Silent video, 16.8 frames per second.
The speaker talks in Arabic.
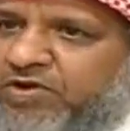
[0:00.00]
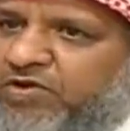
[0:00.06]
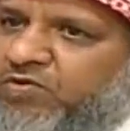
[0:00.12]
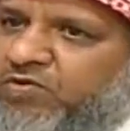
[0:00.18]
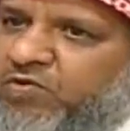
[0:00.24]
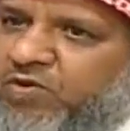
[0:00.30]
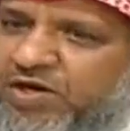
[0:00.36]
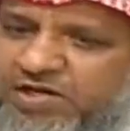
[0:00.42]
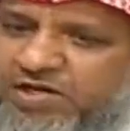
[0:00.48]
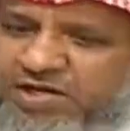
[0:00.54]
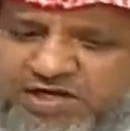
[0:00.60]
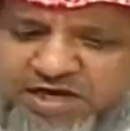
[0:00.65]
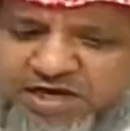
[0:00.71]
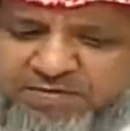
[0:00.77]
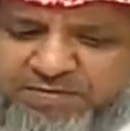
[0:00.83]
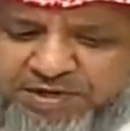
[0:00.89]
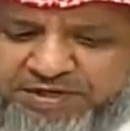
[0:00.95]
ولا
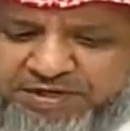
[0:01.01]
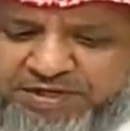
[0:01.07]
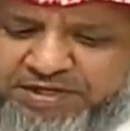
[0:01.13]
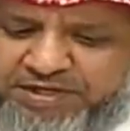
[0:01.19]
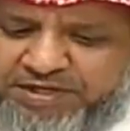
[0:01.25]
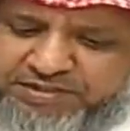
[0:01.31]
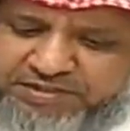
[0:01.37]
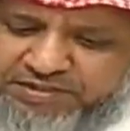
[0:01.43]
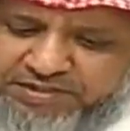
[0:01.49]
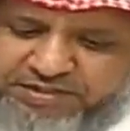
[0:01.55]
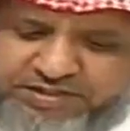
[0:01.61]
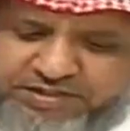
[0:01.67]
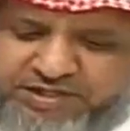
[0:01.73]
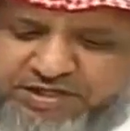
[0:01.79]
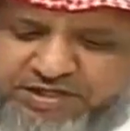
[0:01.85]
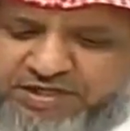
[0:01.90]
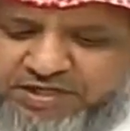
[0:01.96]
اليوم مريت
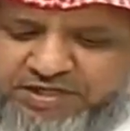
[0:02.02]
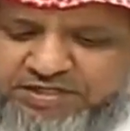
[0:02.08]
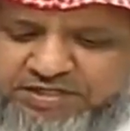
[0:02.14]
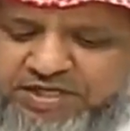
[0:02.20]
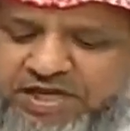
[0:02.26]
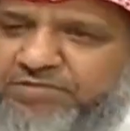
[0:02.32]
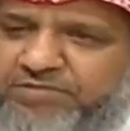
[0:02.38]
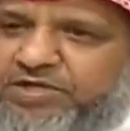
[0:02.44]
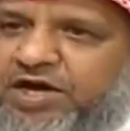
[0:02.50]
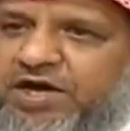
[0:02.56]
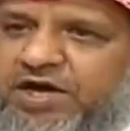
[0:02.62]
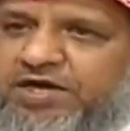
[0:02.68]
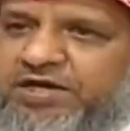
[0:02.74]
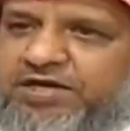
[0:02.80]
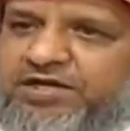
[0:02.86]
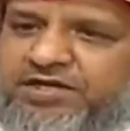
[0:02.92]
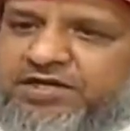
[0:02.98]
قدام
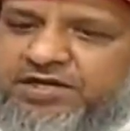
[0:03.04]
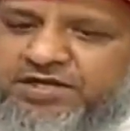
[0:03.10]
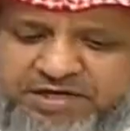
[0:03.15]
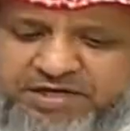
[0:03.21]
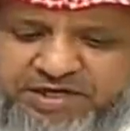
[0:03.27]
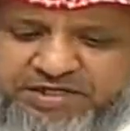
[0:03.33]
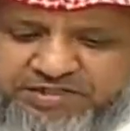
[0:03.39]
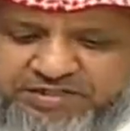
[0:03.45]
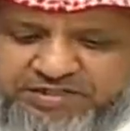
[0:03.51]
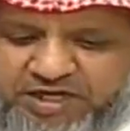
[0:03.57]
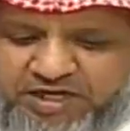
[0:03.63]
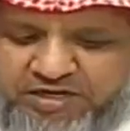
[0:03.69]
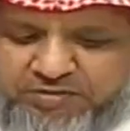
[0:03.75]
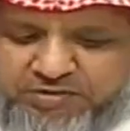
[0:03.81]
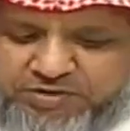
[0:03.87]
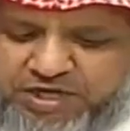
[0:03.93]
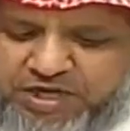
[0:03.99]
داره الجار
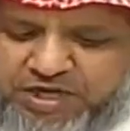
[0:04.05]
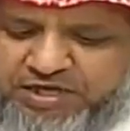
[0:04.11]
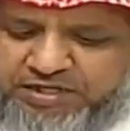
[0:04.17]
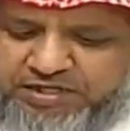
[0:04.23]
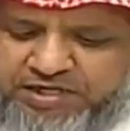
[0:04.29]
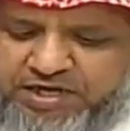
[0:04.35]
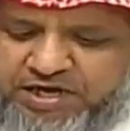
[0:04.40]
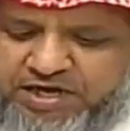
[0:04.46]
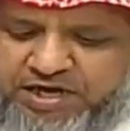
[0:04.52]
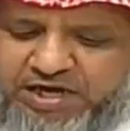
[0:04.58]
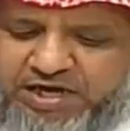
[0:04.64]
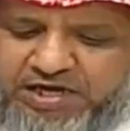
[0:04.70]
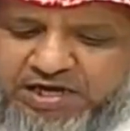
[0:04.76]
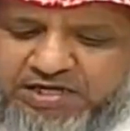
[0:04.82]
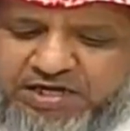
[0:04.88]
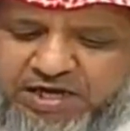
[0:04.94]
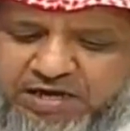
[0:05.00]
ابو صالح قيل له
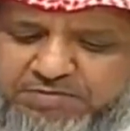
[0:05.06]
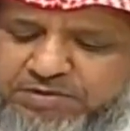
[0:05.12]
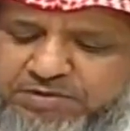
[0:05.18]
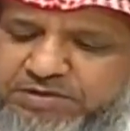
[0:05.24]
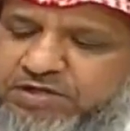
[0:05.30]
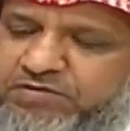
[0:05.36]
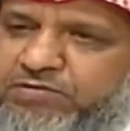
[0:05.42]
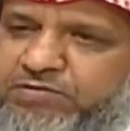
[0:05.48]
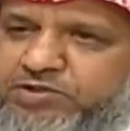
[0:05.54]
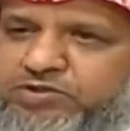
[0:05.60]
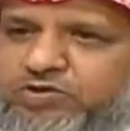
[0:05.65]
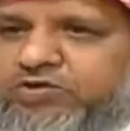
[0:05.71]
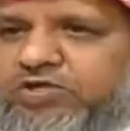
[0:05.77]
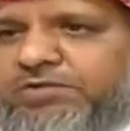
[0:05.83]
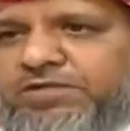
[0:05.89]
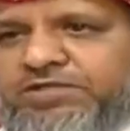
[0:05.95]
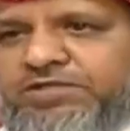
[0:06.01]
حلاياه المطرف
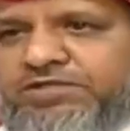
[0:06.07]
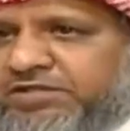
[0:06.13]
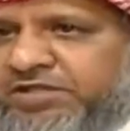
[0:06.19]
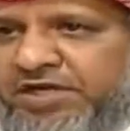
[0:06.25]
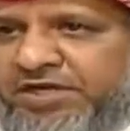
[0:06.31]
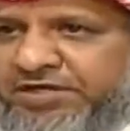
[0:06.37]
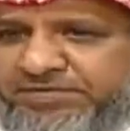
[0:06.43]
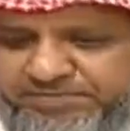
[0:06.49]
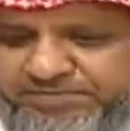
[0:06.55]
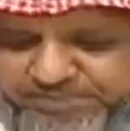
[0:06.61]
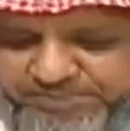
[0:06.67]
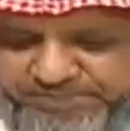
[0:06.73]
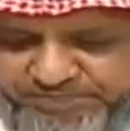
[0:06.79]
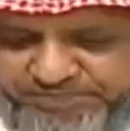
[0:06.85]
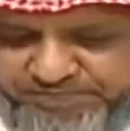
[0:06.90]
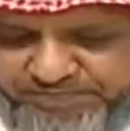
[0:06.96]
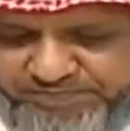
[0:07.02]
مشهود له بالسطاره
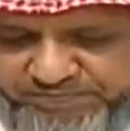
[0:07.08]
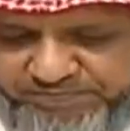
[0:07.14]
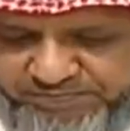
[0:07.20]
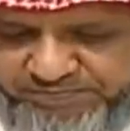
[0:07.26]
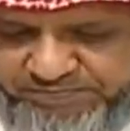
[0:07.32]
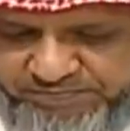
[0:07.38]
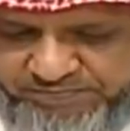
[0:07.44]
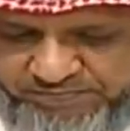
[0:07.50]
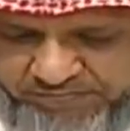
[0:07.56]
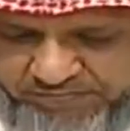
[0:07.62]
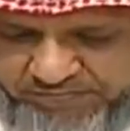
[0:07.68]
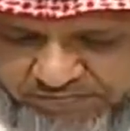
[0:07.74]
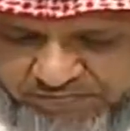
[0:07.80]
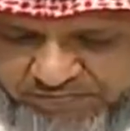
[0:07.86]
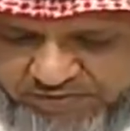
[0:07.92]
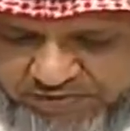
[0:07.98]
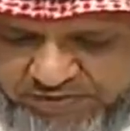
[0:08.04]
الله اكبر
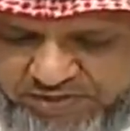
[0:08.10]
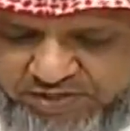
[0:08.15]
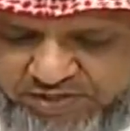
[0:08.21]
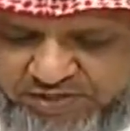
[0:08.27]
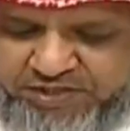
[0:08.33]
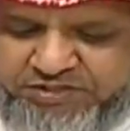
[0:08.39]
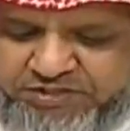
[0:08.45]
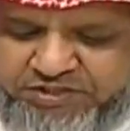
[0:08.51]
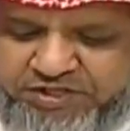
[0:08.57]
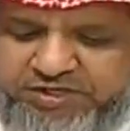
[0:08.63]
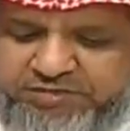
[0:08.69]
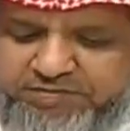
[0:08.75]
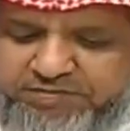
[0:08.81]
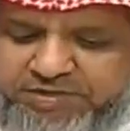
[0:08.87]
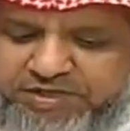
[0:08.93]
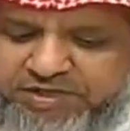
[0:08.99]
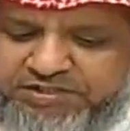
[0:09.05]
الله
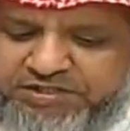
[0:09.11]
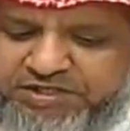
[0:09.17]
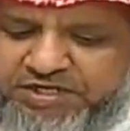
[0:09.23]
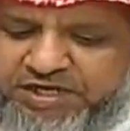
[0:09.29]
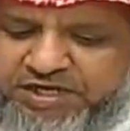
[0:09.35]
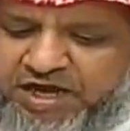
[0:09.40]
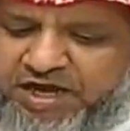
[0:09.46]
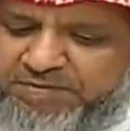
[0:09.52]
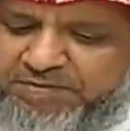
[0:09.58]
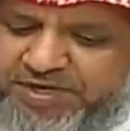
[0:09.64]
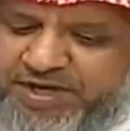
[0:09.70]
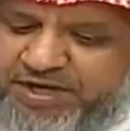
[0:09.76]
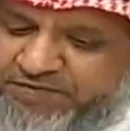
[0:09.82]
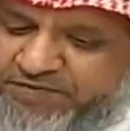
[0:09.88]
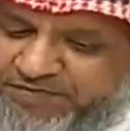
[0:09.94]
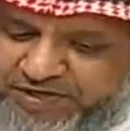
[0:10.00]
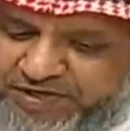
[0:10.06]
عشرين من عشرين عاما
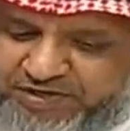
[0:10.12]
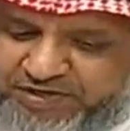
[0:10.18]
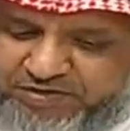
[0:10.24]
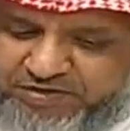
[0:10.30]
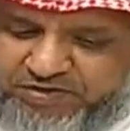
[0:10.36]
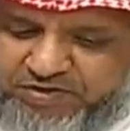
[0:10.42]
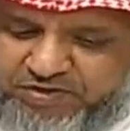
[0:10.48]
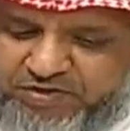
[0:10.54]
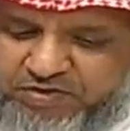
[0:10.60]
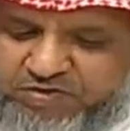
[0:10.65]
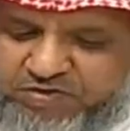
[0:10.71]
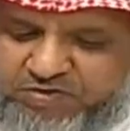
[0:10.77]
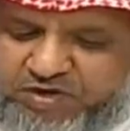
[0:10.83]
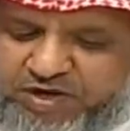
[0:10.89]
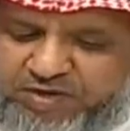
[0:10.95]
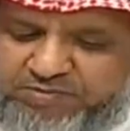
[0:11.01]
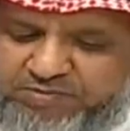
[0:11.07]
عرفناه
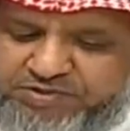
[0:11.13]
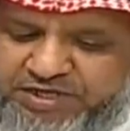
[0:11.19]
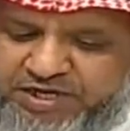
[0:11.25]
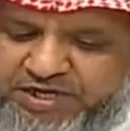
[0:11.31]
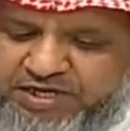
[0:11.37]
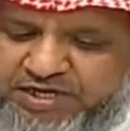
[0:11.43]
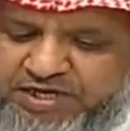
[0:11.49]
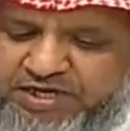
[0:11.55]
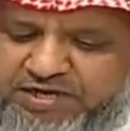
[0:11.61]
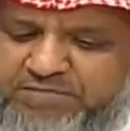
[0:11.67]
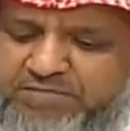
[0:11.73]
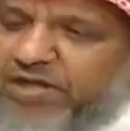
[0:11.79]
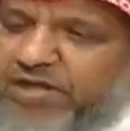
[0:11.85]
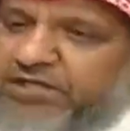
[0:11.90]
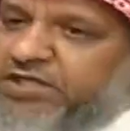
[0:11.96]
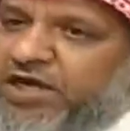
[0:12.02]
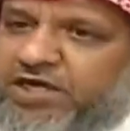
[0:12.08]
وخمس عليهم
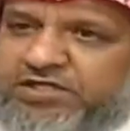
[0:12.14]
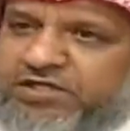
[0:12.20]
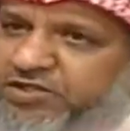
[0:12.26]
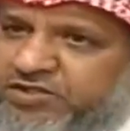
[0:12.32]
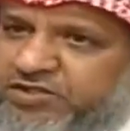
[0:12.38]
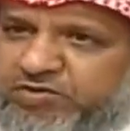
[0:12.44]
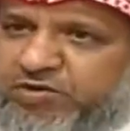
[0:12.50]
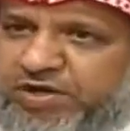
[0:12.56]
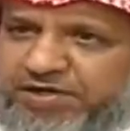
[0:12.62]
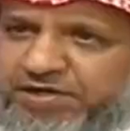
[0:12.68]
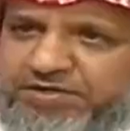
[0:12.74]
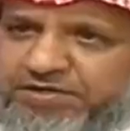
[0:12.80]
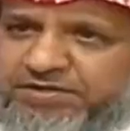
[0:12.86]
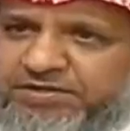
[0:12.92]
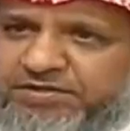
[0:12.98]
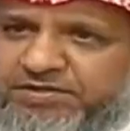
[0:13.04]
ما تغير جواره